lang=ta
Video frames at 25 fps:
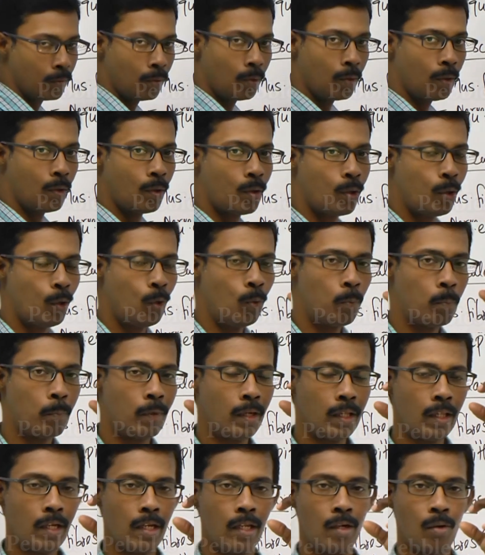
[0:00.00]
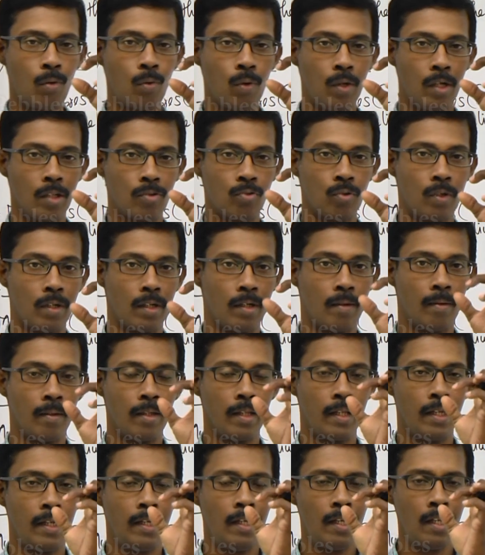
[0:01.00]
ஒரு டியூப் மாதிரி இருக்கும்னு நான் சொன்னேன்
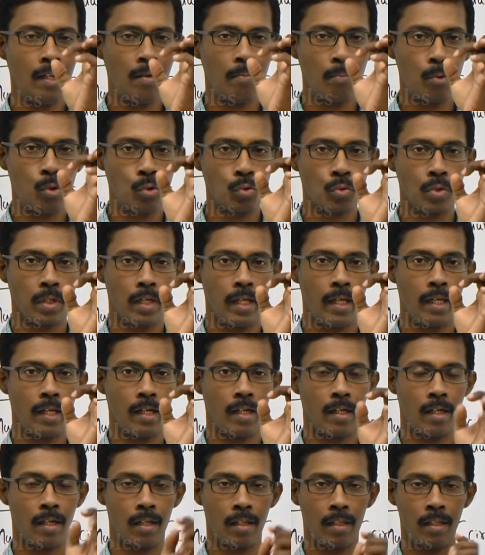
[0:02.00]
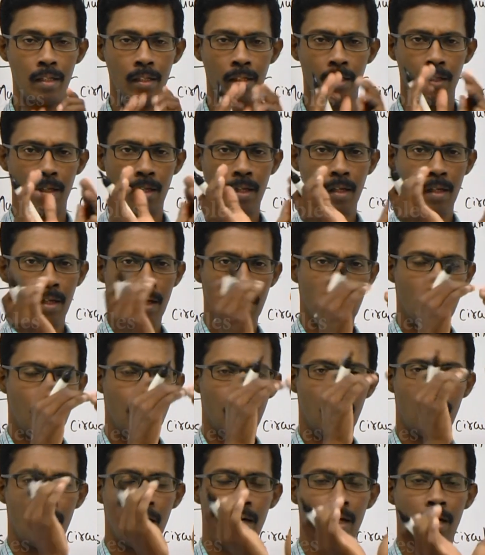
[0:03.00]
அந்த இன்னர் மோஸ்ட் லேயருங்கிறது
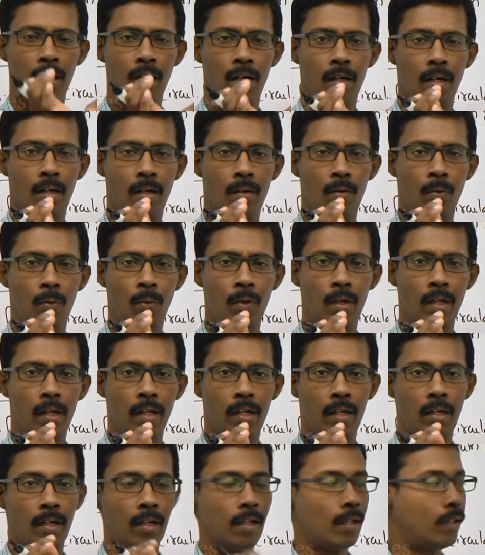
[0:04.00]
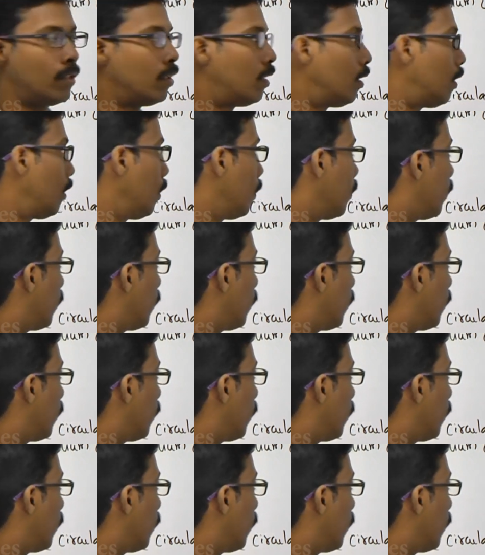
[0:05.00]
உள்ளே இருக்கிற அந்த